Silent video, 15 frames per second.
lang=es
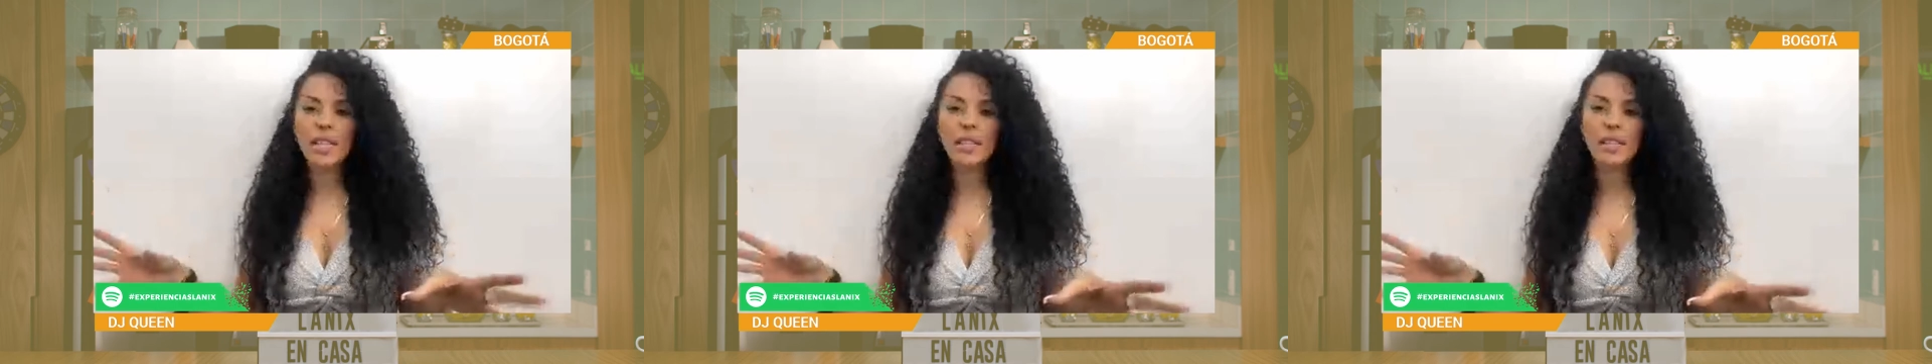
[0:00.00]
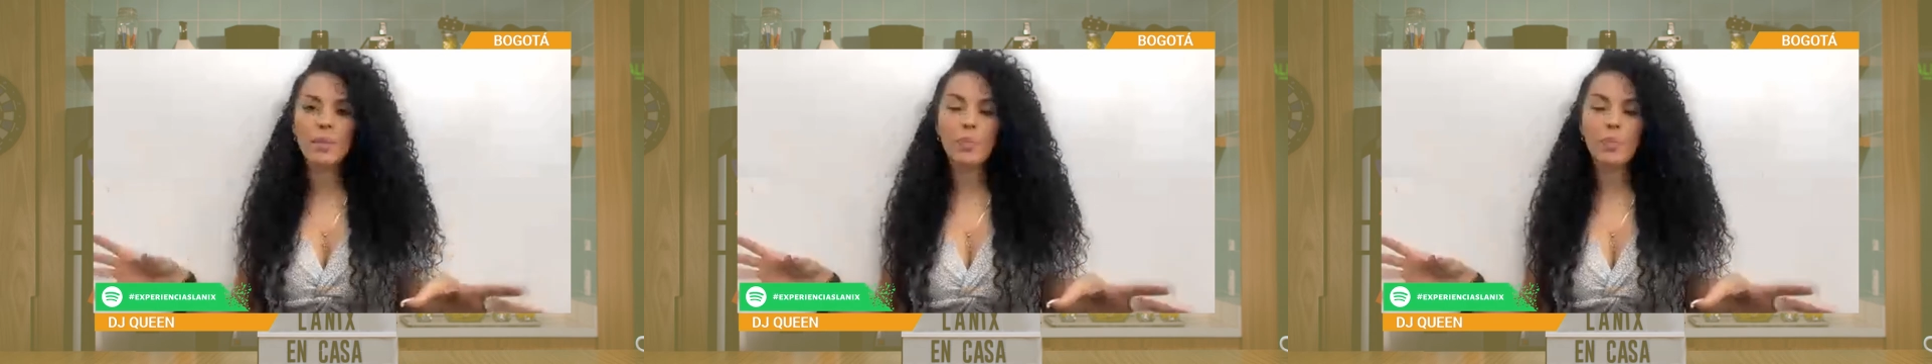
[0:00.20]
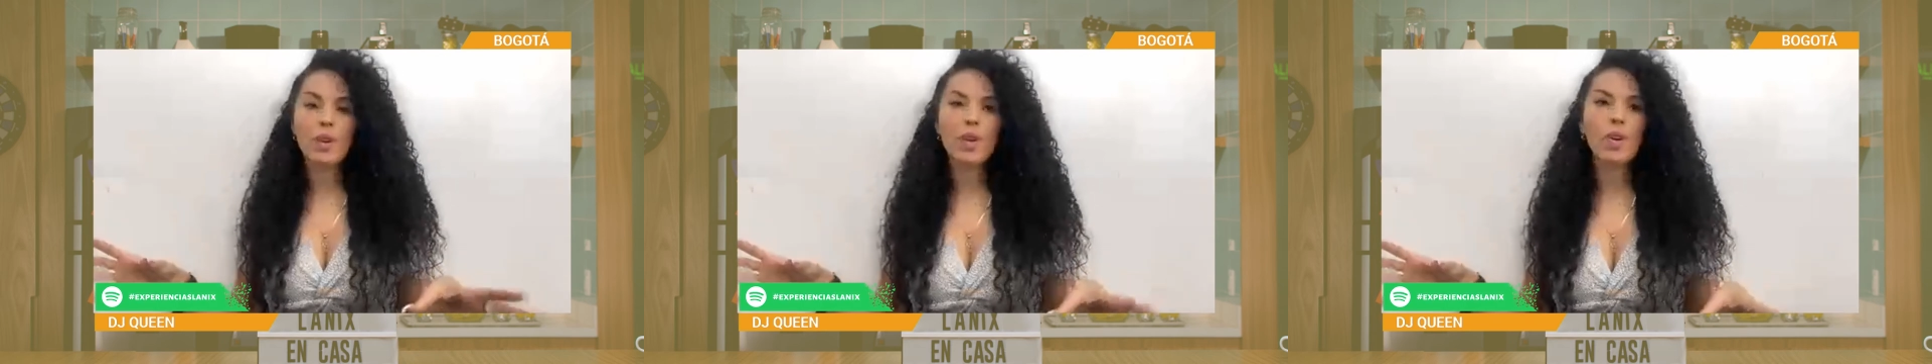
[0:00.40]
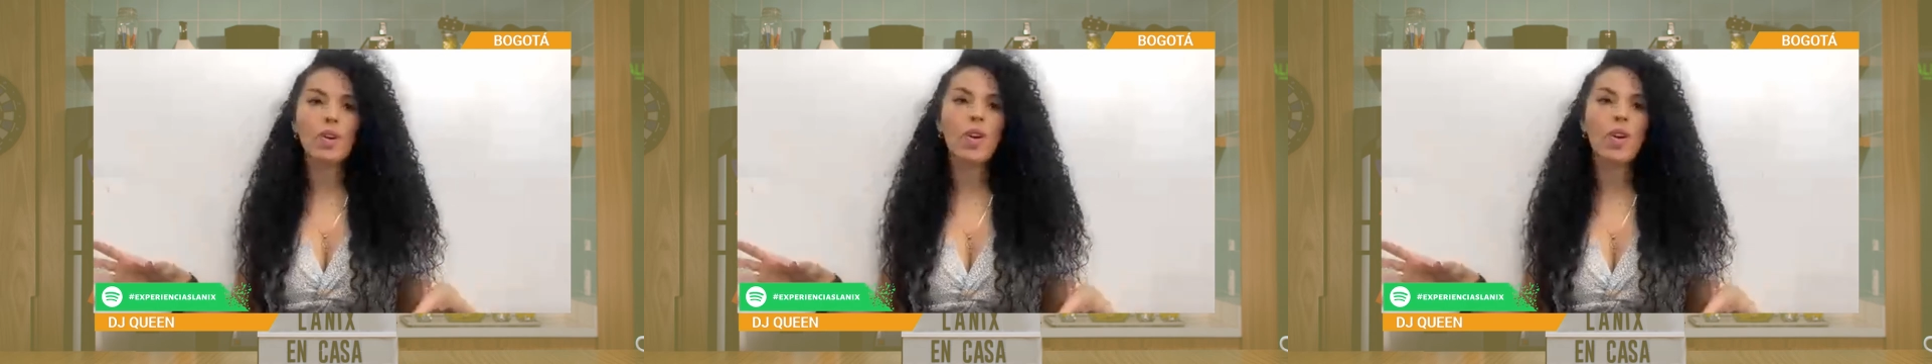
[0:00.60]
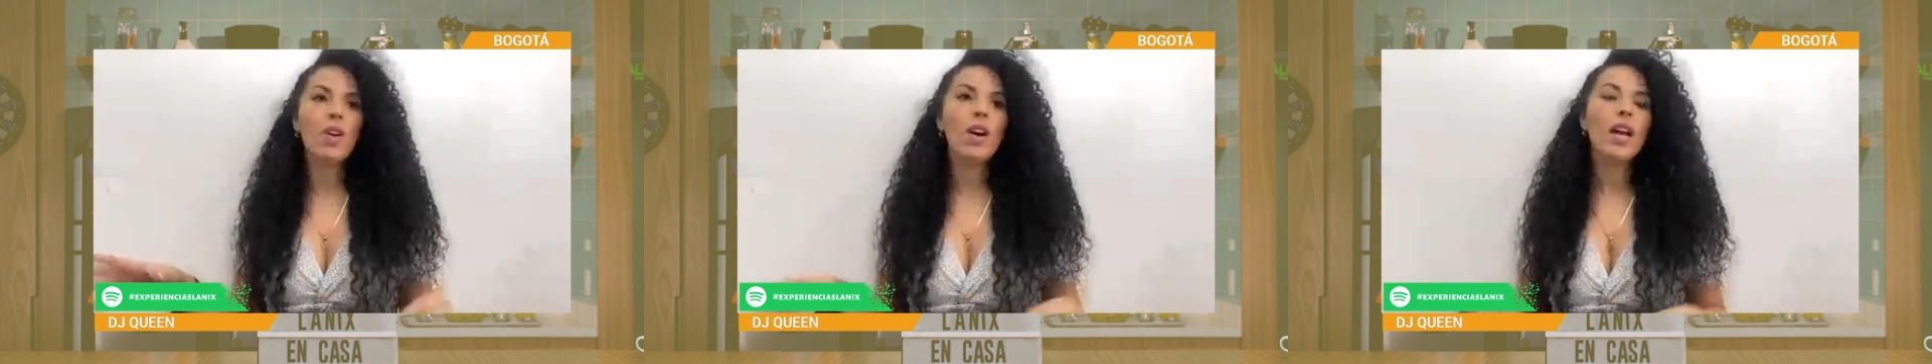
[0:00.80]
bailarinas
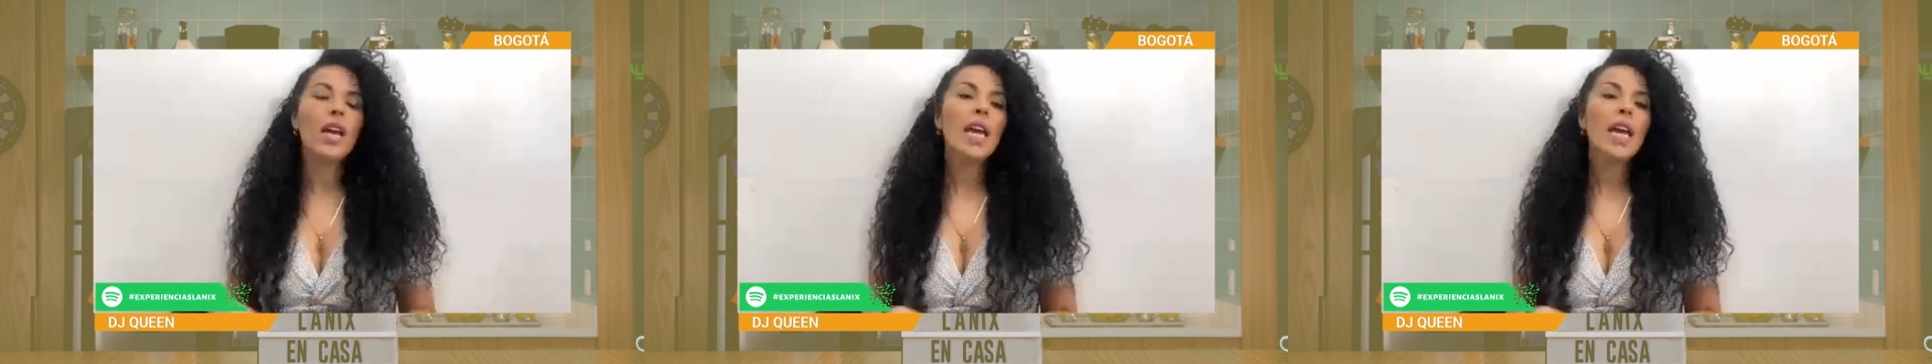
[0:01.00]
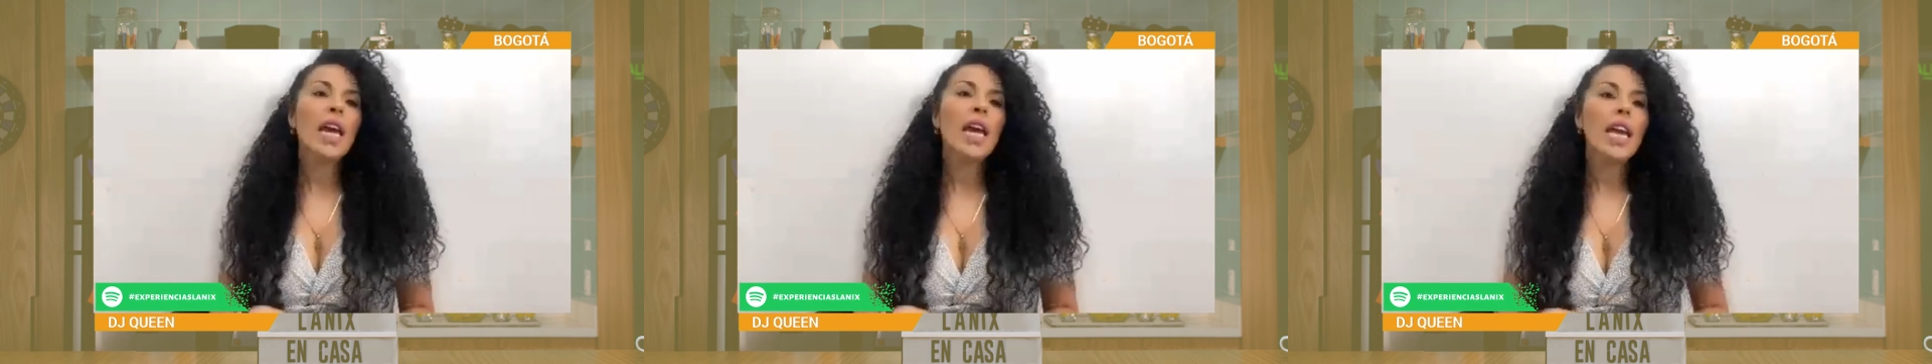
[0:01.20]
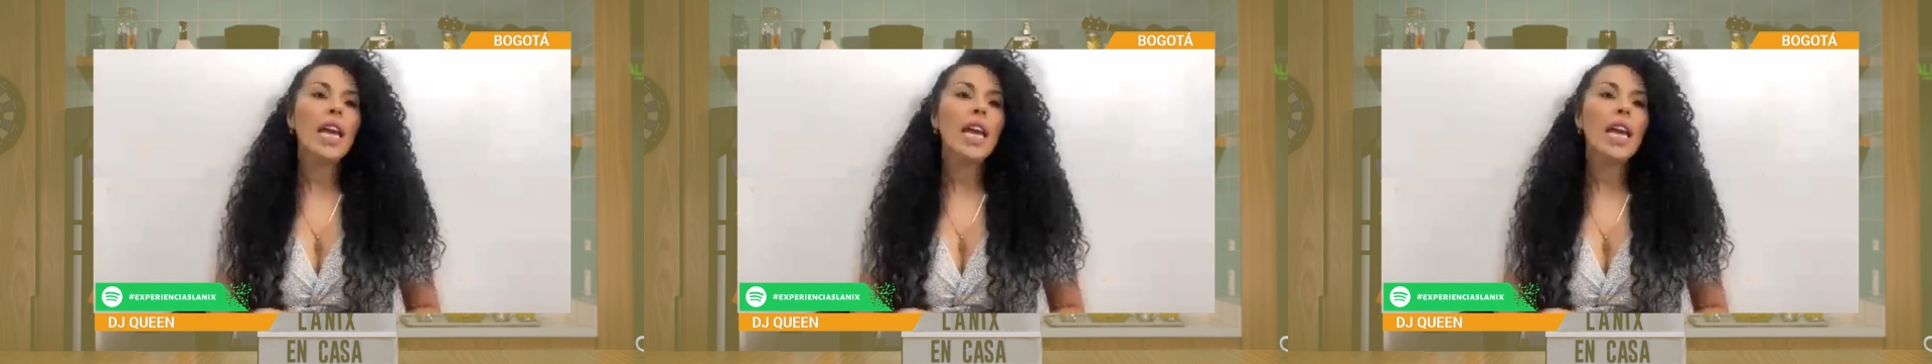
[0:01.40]
tipo gogo,